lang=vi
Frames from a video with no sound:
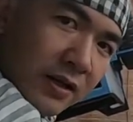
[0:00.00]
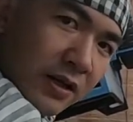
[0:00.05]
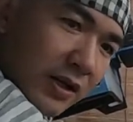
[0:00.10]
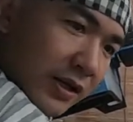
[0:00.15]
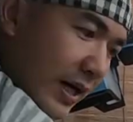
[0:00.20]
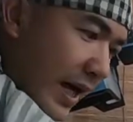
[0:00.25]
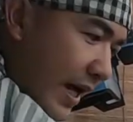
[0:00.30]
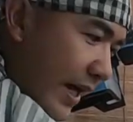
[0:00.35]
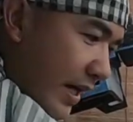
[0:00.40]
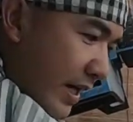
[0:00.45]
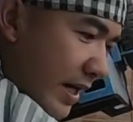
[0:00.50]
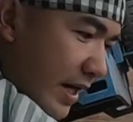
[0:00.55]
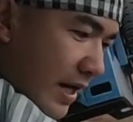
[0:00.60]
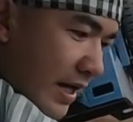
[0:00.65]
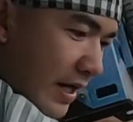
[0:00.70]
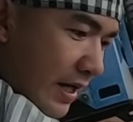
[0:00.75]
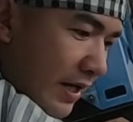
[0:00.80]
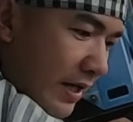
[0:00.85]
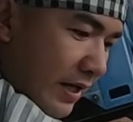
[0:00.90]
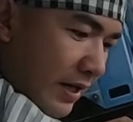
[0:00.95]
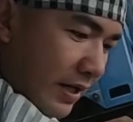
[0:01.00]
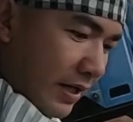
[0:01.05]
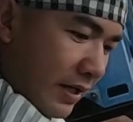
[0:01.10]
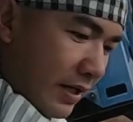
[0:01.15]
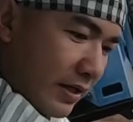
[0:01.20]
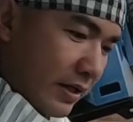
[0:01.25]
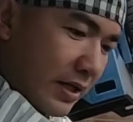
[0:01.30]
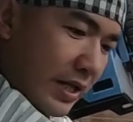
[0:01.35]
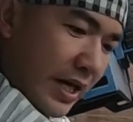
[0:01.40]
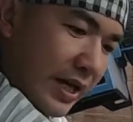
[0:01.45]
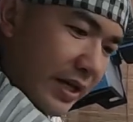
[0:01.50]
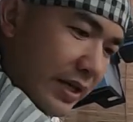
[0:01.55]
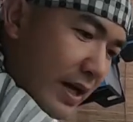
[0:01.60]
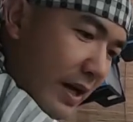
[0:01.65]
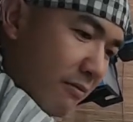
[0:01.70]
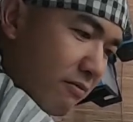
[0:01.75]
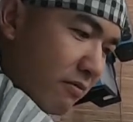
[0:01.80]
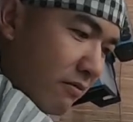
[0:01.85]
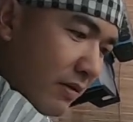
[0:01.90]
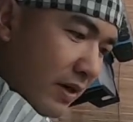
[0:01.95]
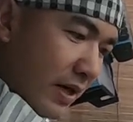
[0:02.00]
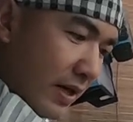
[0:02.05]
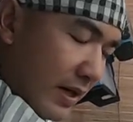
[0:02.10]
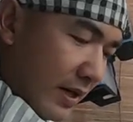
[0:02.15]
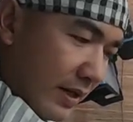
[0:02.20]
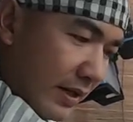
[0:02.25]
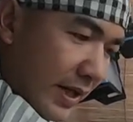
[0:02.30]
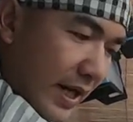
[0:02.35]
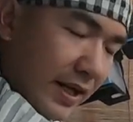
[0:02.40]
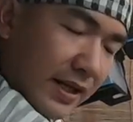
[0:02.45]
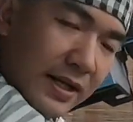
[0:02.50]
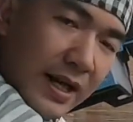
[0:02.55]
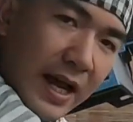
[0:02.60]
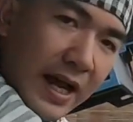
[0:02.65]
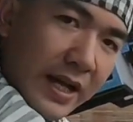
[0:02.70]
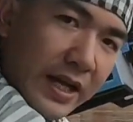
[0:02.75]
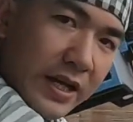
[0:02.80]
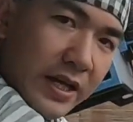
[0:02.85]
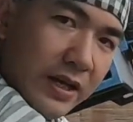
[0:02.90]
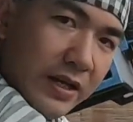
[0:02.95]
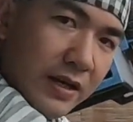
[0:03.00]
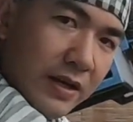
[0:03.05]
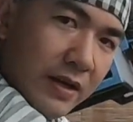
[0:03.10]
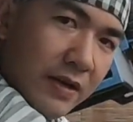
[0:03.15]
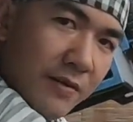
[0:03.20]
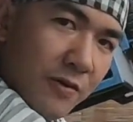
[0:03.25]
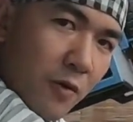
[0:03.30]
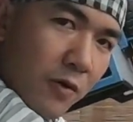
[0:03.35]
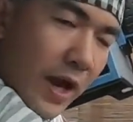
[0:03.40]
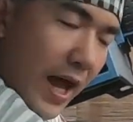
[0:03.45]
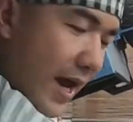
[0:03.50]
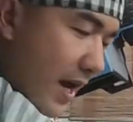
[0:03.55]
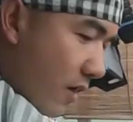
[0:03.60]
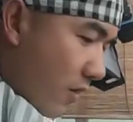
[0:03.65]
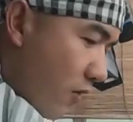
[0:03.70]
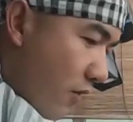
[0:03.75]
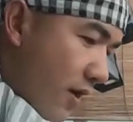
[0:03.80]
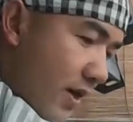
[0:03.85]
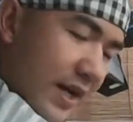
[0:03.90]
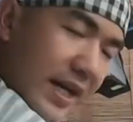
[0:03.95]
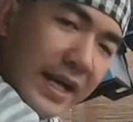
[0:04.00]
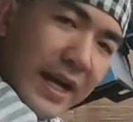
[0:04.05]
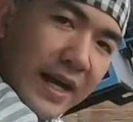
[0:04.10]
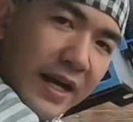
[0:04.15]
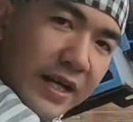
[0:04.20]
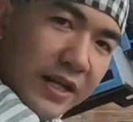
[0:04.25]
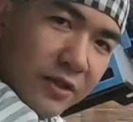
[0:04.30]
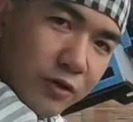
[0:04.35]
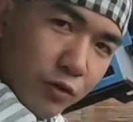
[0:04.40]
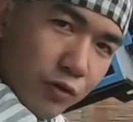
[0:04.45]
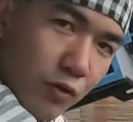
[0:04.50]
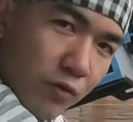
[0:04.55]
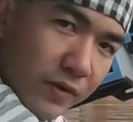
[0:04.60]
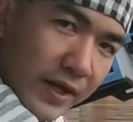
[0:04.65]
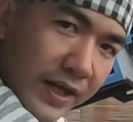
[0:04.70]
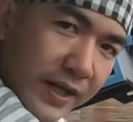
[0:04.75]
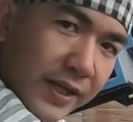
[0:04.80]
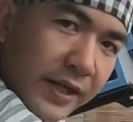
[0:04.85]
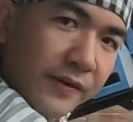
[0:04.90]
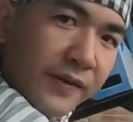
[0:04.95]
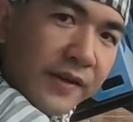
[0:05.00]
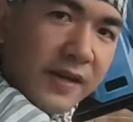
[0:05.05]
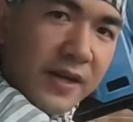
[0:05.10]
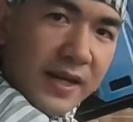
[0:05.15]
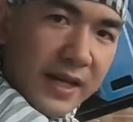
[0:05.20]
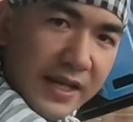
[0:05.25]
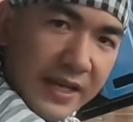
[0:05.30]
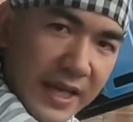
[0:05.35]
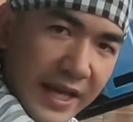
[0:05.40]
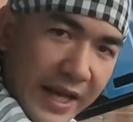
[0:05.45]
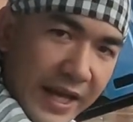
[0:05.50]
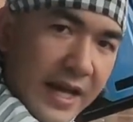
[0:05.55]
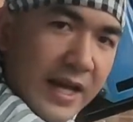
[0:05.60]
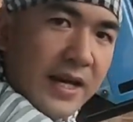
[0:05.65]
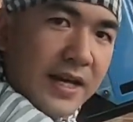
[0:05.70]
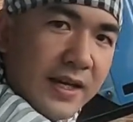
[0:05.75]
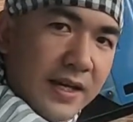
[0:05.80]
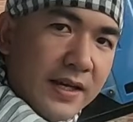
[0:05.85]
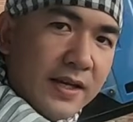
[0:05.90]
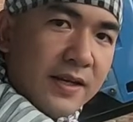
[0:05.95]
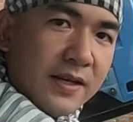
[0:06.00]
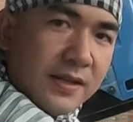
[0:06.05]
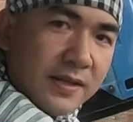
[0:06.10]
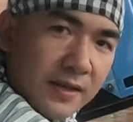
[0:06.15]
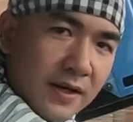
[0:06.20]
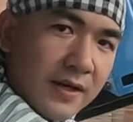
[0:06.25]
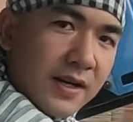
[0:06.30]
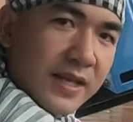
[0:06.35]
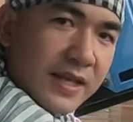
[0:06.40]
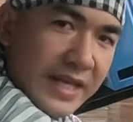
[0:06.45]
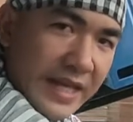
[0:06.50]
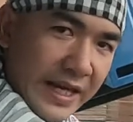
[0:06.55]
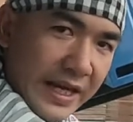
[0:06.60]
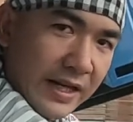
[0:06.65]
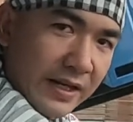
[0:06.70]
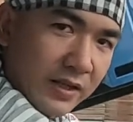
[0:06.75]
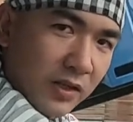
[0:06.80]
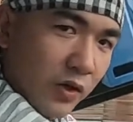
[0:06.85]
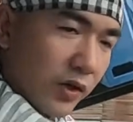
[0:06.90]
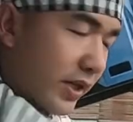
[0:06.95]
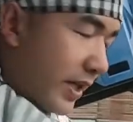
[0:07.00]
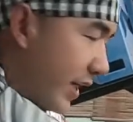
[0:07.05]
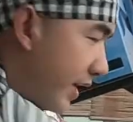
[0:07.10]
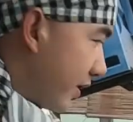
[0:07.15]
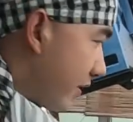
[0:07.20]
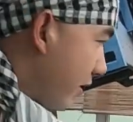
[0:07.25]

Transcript: cái à, cái dòng à, đánh lái à, lăng của cái thằng Isuzu này thì phải nói là nhẹ rất là nhẹ thuận tiện